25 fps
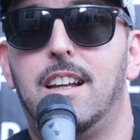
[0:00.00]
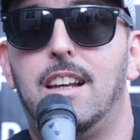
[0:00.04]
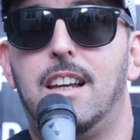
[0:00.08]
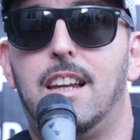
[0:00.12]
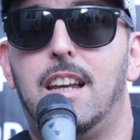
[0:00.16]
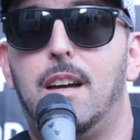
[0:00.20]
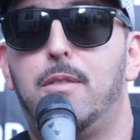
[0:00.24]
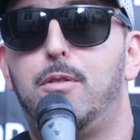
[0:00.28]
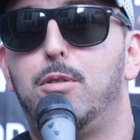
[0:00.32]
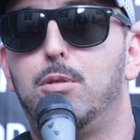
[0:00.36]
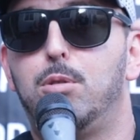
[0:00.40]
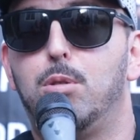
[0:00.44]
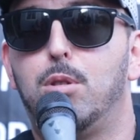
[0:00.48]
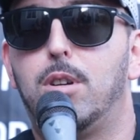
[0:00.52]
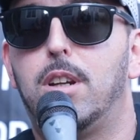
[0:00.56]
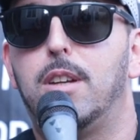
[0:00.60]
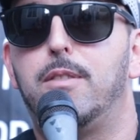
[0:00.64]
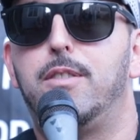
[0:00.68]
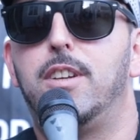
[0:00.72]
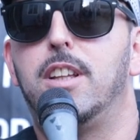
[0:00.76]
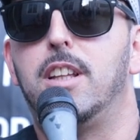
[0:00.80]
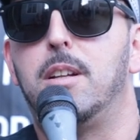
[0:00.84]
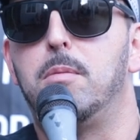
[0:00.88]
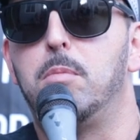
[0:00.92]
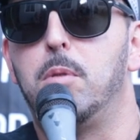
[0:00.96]
la
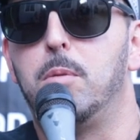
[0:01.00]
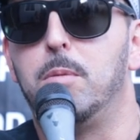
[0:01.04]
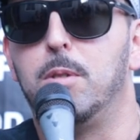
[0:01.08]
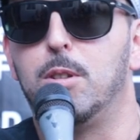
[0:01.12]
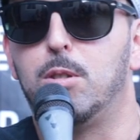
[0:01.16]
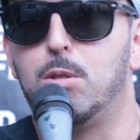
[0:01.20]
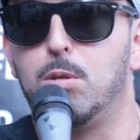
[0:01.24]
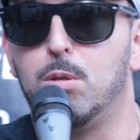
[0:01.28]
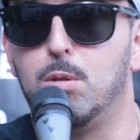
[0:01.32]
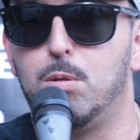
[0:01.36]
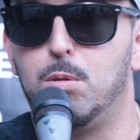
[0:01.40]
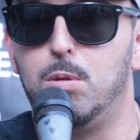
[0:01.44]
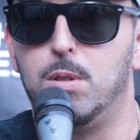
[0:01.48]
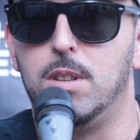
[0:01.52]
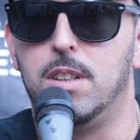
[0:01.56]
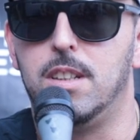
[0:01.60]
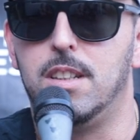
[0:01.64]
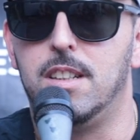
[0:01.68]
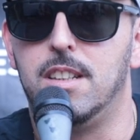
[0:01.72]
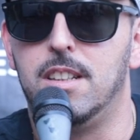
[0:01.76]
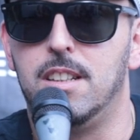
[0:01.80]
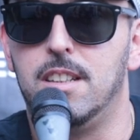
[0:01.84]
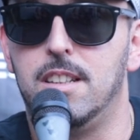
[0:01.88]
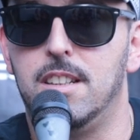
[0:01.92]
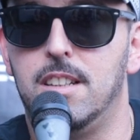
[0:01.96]
fotografia del momento in
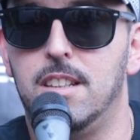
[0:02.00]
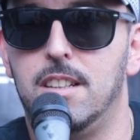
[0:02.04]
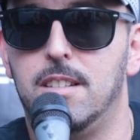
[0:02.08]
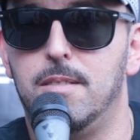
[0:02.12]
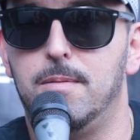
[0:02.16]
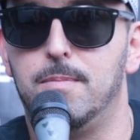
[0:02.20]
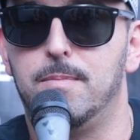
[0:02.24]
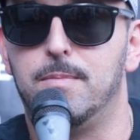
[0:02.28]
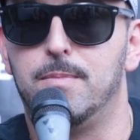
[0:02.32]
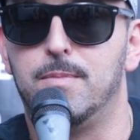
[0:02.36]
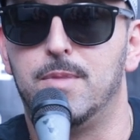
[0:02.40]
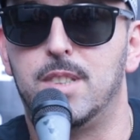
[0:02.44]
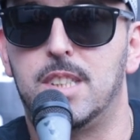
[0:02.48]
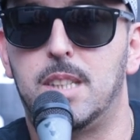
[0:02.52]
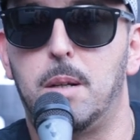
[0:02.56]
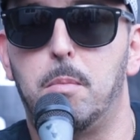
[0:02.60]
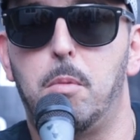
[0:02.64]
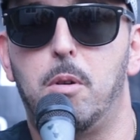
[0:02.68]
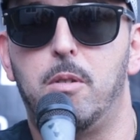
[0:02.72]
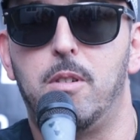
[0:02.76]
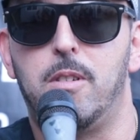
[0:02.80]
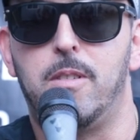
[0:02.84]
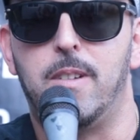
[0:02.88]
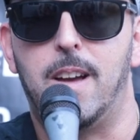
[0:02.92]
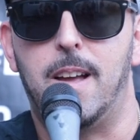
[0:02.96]
cui
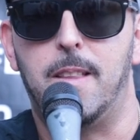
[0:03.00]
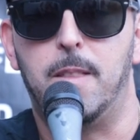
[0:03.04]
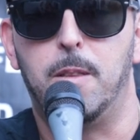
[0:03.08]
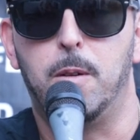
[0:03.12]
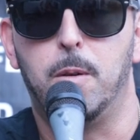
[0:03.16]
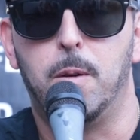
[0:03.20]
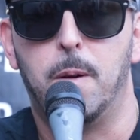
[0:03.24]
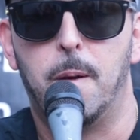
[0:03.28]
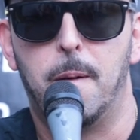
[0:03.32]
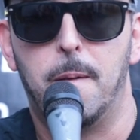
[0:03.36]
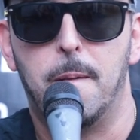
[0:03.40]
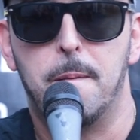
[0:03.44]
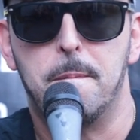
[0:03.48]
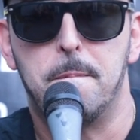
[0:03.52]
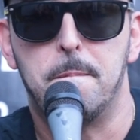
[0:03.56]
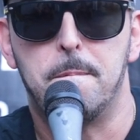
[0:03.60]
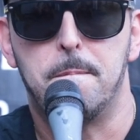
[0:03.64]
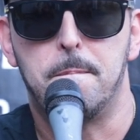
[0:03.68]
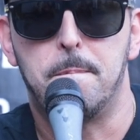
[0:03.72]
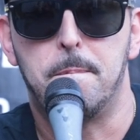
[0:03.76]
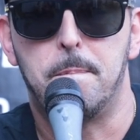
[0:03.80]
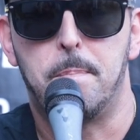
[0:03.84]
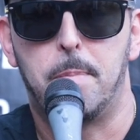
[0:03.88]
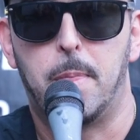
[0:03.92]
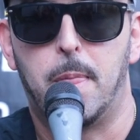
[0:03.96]
stiamo vivendo.
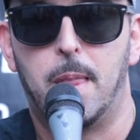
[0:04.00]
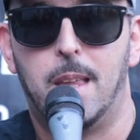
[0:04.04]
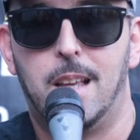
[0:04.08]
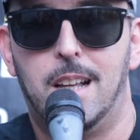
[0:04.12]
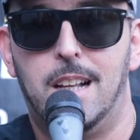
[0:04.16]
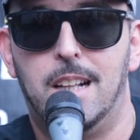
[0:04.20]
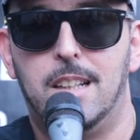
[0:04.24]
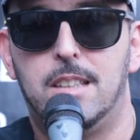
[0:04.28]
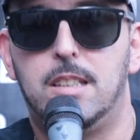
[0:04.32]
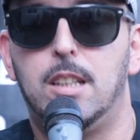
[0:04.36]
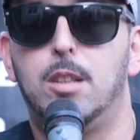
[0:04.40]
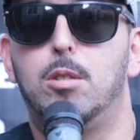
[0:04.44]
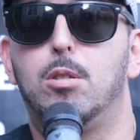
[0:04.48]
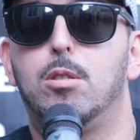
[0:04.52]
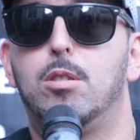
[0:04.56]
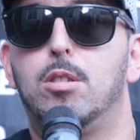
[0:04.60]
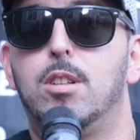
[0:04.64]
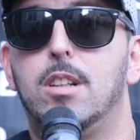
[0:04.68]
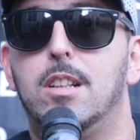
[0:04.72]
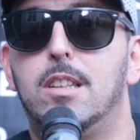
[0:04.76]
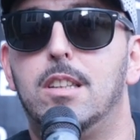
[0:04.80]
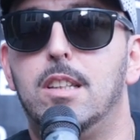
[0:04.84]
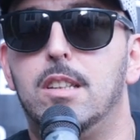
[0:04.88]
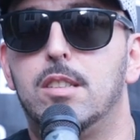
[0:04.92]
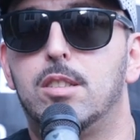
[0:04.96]
Il titolo
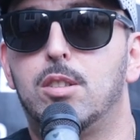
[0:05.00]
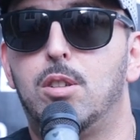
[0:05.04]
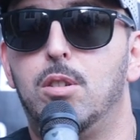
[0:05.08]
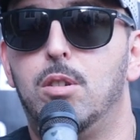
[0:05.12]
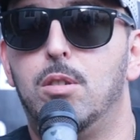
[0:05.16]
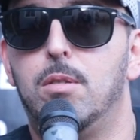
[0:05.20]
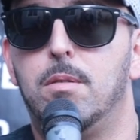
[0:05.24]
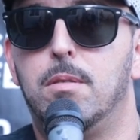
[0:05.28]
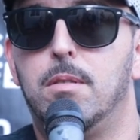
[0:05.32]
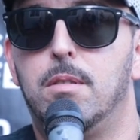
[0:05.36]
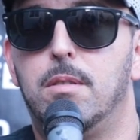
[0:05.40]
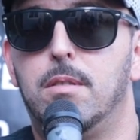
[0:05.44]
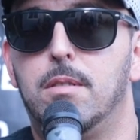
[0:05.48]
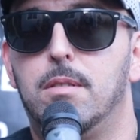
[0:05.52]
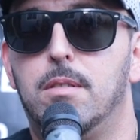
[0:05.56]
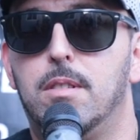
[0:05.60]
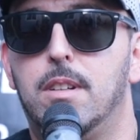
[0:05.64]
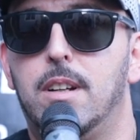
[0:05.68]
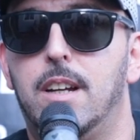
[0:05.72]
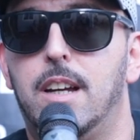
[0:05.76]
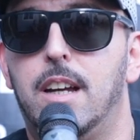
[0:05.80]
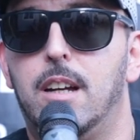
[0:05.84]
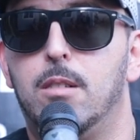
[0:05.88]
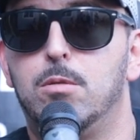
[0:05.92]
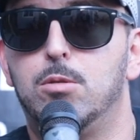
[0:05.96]
del disco
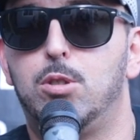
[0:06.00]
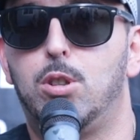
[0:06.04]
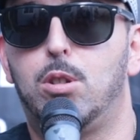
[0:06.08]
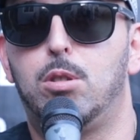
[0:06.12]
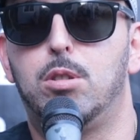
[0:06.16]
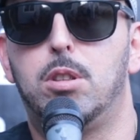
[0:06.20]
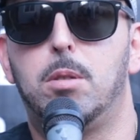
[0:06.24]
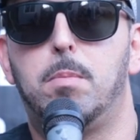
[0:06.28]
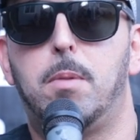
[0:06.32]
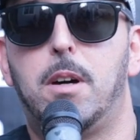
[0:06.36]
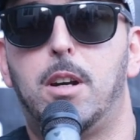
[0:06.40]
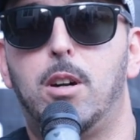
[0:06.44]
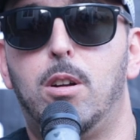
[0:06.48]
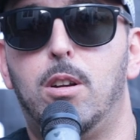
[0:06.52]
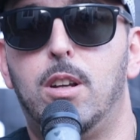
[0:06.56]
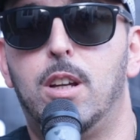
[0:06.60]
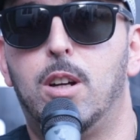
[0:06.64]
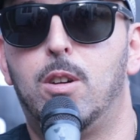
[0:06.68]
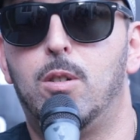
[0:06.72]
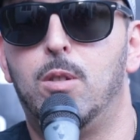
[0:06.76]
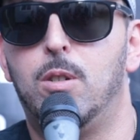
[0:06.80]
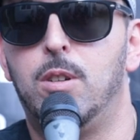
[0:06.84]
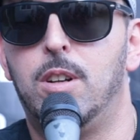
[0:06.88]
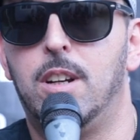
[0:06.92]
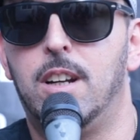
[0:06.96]
è un gioco di parole
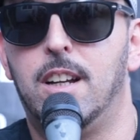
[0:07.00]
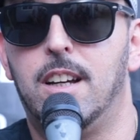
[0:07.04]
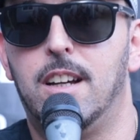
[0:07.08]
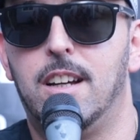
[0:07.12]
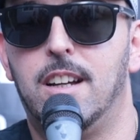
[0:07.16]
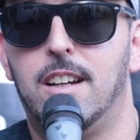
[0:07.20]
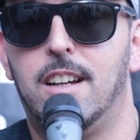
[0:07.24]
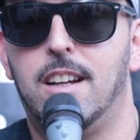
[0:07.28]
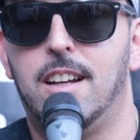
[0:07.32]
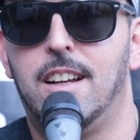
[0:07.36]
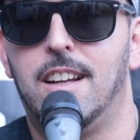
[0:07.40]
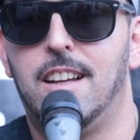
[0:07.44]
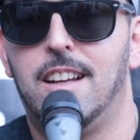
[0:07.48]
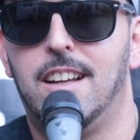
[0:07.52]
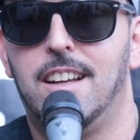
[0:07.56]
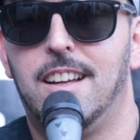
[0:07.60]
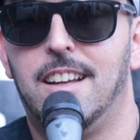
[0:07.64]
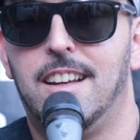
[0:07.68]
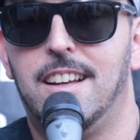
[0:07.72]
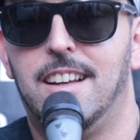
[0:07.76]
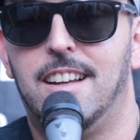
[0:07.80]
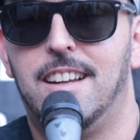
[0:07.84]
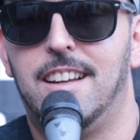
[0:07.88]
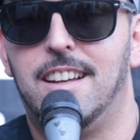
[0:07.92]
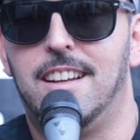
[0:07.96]
con
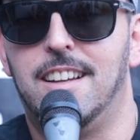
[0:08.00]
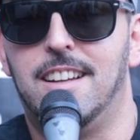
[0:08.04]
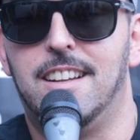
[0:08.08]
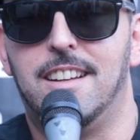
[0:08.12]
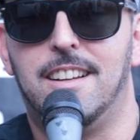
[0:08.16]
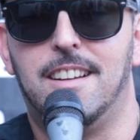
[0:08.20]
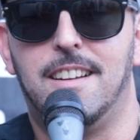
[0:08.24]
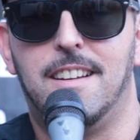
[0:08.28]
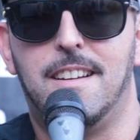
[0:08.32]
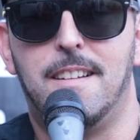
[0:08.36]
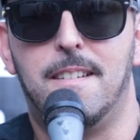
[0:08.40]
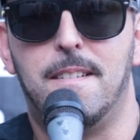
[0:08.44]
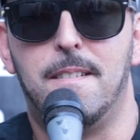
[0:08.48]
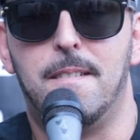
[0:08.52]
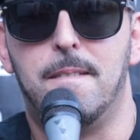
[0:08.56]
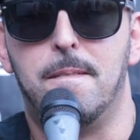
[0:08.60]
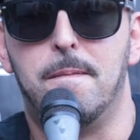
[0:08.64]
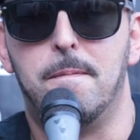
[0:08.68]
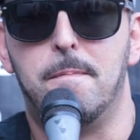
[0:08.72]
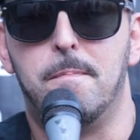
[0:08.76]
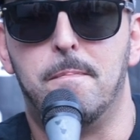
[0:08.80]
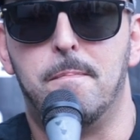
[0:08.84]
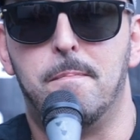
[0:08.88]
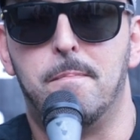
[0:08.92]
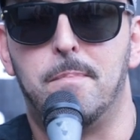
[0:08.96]

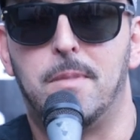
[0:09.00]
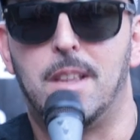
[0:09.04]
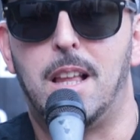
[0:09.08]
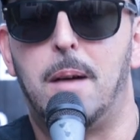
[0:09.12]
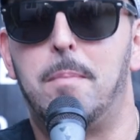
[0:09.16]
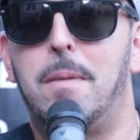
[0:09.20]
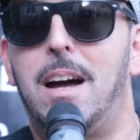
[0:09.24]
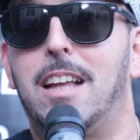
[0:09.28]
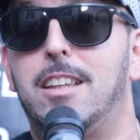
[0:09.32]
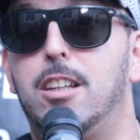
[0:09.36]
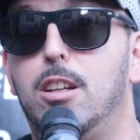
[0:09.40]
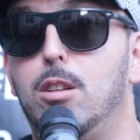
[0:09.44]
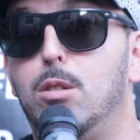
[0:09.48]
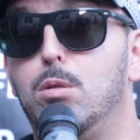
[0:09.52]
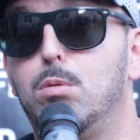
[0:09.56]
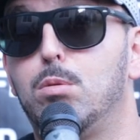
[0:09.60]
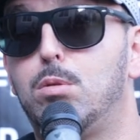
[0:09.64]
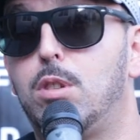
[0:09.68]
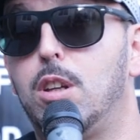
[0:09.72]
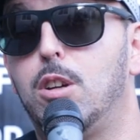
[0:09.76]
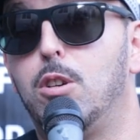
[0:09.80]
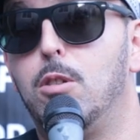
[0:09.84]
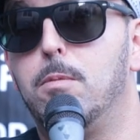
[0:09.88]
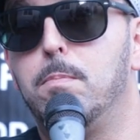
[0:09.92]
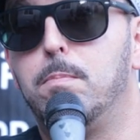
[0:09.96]
ehm, la madre di
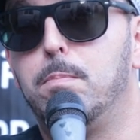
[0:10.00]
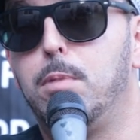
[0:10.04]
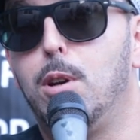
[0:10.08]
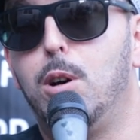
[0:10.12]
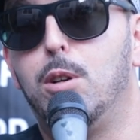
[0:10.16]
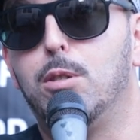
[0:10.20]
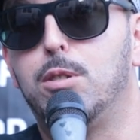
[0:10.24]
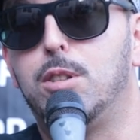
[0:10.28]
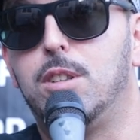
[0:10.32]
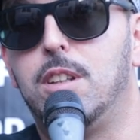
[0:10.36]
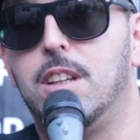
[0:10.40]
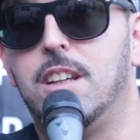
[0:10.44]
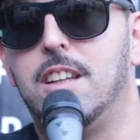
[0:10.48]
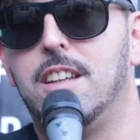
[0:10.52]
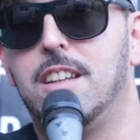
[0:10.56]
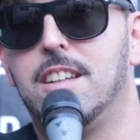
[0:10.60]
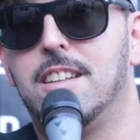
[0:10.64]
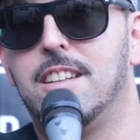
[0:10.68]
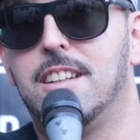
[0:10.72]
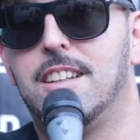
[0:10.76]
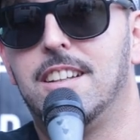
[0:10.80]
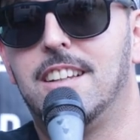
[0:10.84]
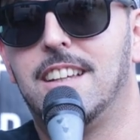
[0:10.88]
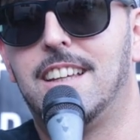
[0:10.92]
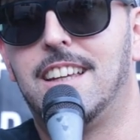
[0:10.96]
tutti i complotti,
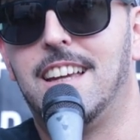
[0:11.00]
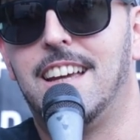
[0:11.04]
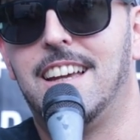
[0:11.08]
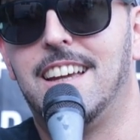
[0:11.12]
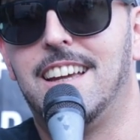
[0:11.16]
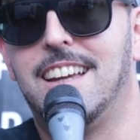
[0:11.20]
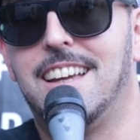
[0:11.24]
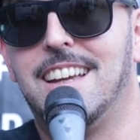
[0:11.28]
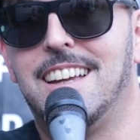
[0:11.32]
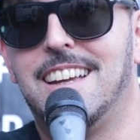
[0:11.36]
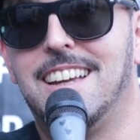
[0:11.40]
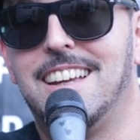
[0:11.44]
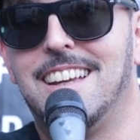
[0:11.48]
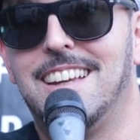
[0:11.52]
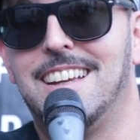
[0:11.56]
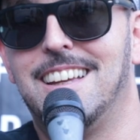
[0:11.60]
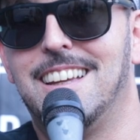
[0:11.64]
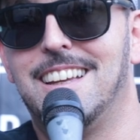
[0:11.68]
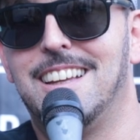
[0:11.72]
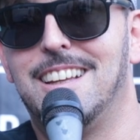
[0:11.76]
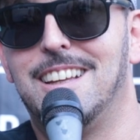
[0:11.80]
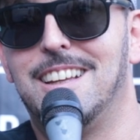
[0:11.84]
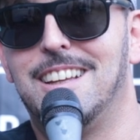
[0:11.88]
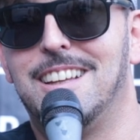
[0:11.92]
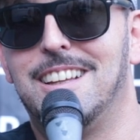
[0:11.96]
che
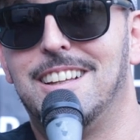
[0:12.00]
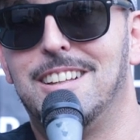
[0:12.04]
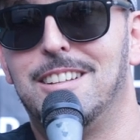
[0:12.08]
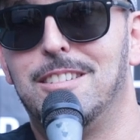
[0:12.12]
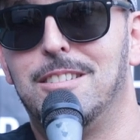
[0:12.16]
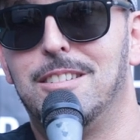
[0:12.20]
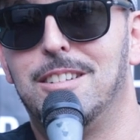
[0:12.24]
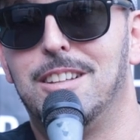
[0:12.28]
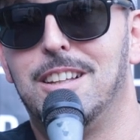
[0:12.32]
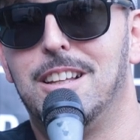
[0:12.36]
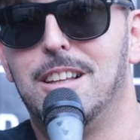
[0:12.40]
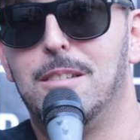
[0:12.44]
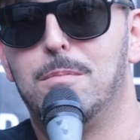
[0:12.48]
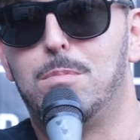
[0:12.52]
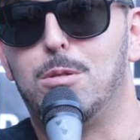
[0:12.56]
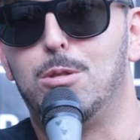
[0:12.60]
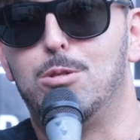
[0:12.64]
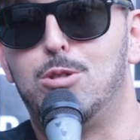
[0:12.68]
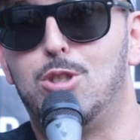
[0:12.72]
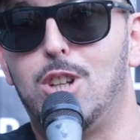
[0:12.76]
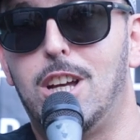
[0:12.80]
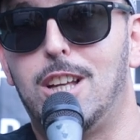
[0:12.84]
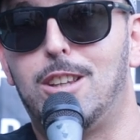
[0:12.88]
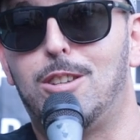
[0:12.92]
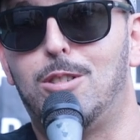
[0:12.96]
è il
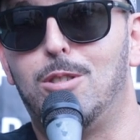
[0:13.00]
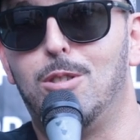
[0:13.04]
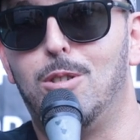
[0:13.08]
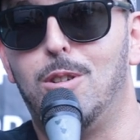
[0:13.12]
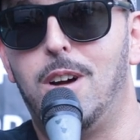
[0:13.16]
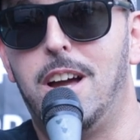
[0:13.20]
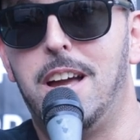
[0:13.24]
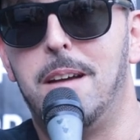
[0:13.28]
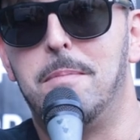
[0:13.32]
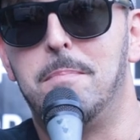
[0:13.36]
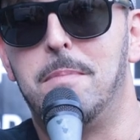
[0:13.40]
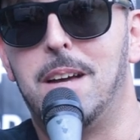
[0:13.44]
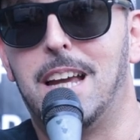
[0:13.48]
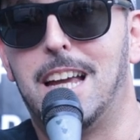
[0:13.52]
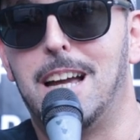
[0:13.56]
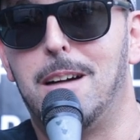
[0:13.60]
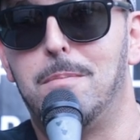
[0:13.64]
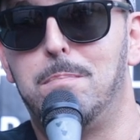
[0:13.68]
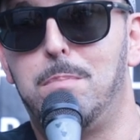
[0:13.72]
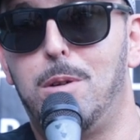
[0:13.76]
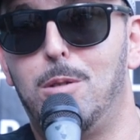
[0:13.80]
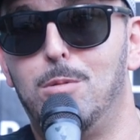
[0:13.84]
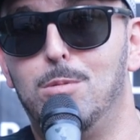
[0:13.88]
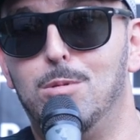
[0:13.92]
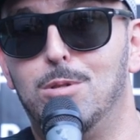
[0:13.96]
progetto MK
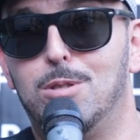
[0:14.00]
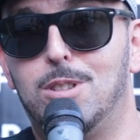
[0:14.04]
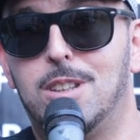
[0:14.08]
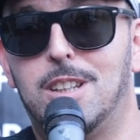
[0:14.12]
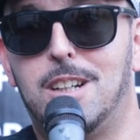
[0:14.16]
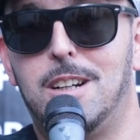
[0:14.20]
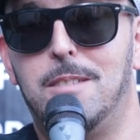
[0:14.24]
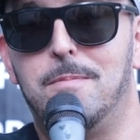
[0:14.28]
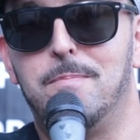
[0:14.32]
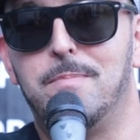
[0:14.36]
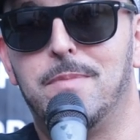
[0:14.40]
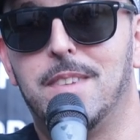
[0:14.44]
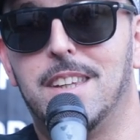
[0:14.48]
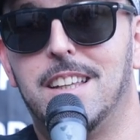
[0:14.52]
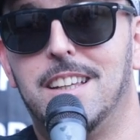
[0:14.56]
Ultra.